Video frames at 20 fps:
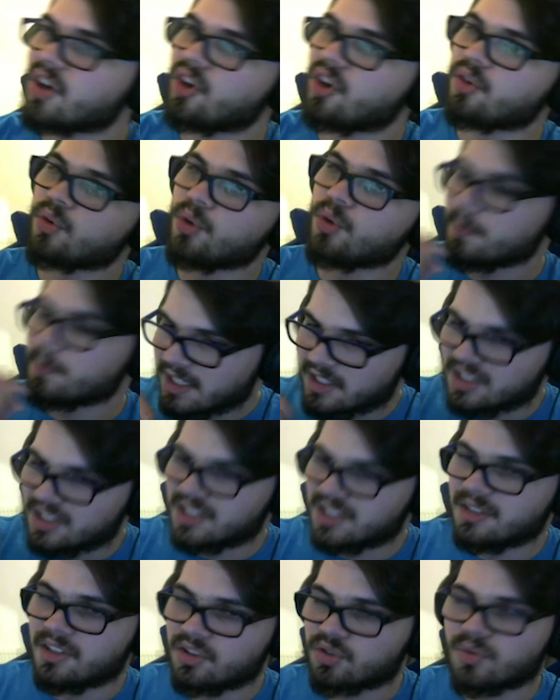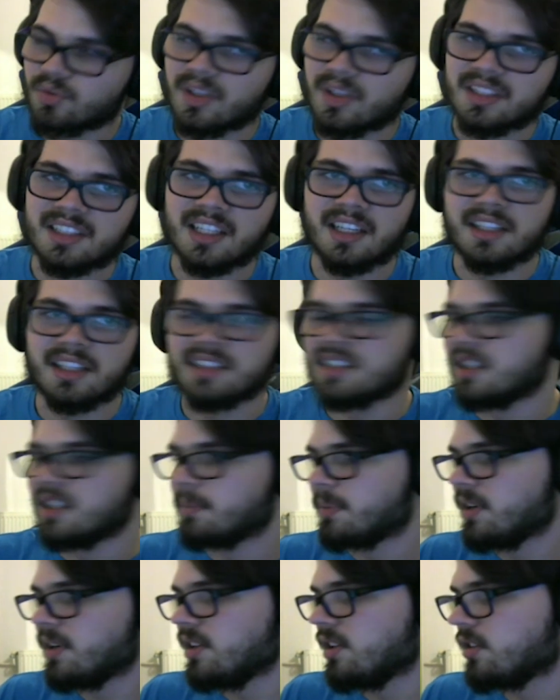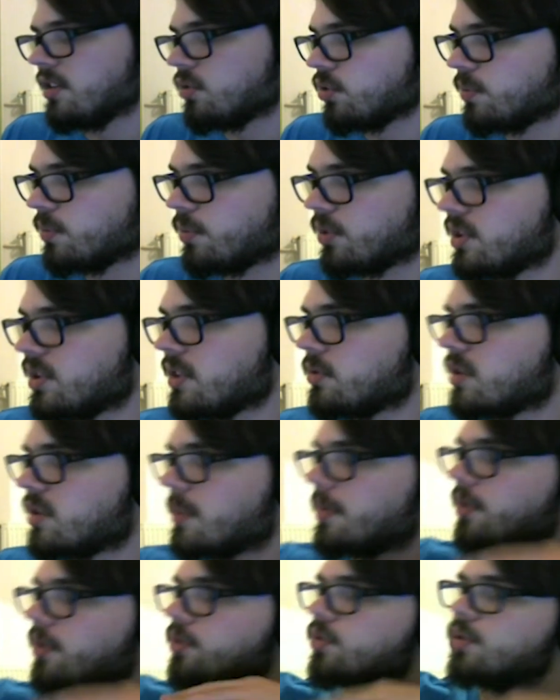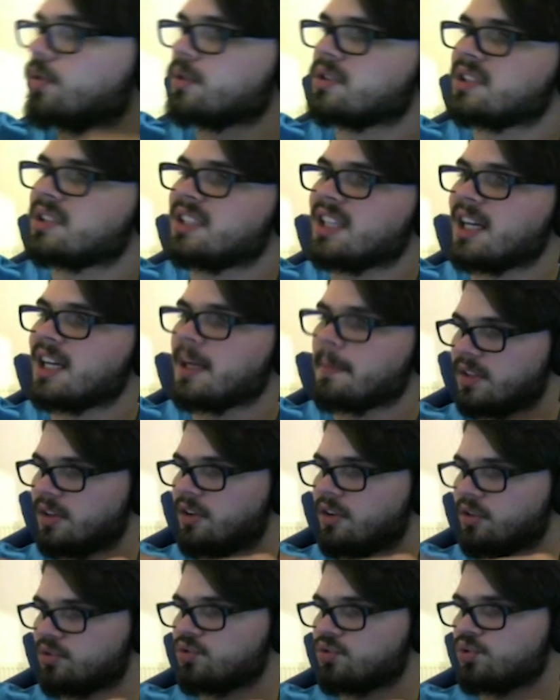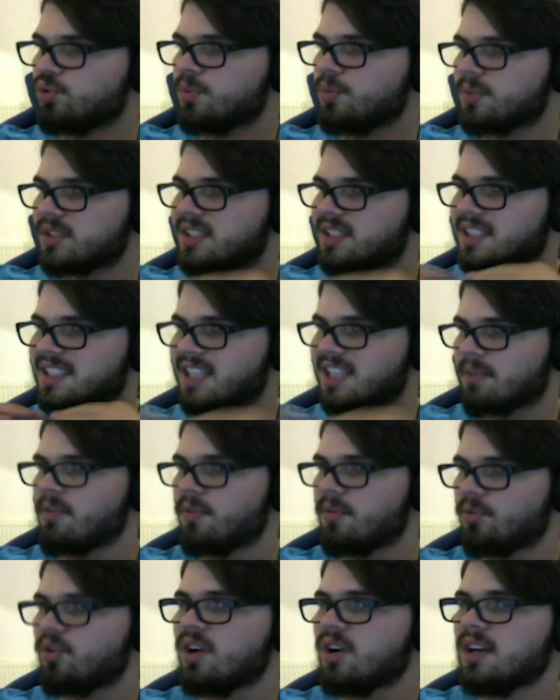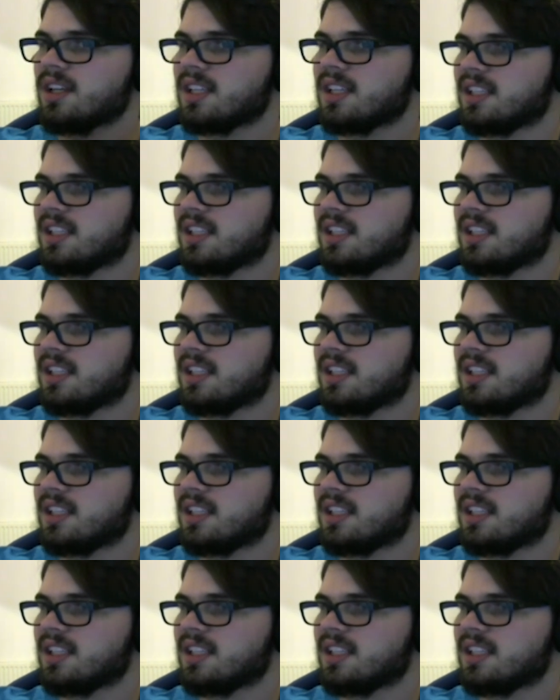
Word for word: en gros, je crois que c'est pas un truc pour dire tout simplement que ce qu'il y a en dessous, c'est extrêmement froid.